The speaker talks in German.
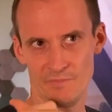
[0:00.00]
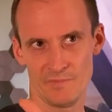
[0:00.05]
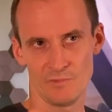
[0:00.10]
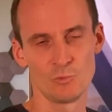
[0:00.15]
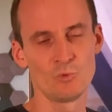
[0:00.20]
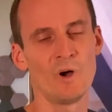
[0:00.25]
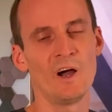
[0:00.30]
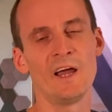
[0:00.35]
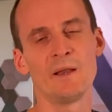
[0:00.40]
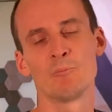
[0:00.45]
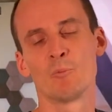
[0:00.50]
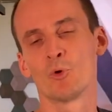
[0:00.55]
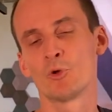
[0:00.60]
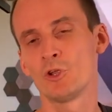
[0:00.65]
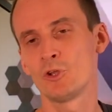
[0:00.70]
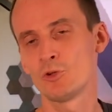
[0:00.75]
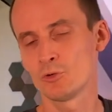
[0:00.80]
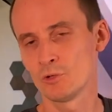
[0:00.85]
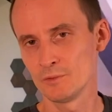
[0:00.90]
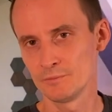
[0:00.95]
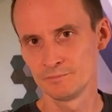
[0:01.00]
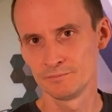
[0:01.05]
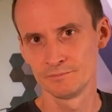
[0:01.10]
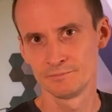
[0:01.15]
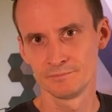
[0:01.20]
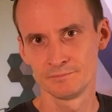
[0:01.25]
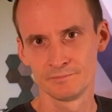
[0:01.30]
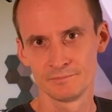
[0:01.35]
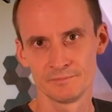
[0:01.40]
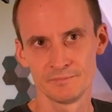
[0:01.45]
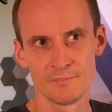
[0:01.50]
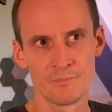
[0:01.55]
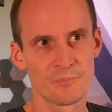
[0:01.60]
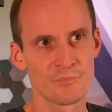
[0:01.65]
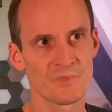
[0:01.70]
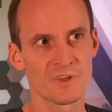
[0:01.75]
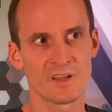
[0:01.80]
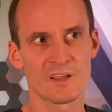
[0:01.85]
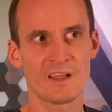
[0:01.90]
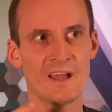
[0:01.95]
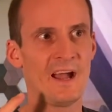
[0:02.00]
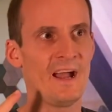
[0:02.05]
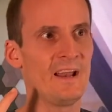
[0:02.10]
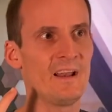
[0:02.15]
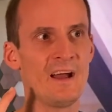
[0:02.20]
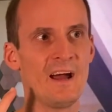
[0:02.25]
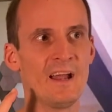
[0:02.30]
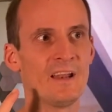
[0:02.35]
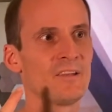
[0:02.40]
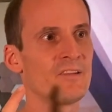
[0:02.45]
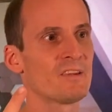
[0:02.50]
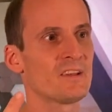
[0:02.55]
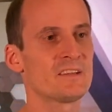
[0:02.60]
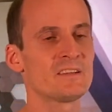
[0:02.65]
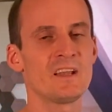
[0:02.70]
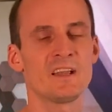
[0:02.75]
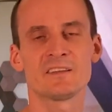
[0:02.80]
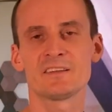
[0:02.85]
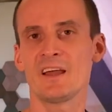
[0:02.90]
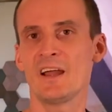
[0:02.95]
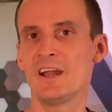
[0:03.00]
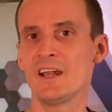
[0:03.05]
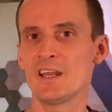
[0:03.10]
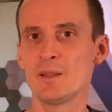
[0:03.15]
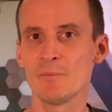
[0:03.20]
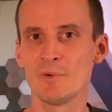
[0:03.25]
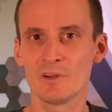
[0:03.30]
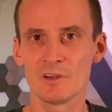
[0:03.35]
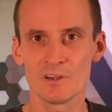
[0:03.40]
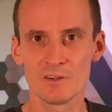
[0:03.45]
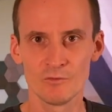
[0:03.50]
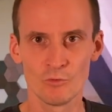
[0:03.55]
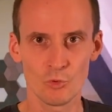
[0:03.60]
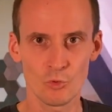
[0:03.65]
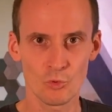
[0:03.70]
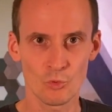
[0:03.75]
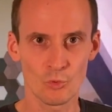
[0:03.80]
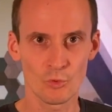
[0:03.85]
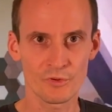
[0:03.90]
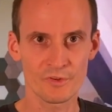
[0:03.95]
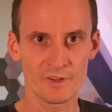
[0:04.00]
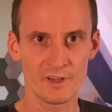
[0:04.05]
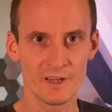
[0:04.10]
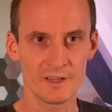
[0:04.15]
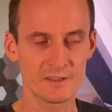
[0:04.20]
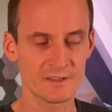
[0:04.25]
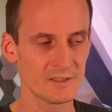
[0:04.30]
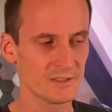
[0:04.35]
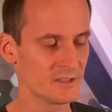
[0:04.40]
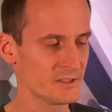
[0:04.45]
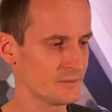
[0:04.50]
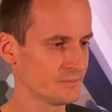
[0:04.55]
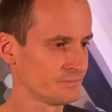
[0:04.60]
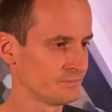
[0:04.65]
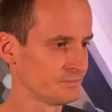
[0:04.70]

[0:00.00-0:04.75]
Nur ein Monitor, keine Ansicht der Teilnehmer irgendwo großartig,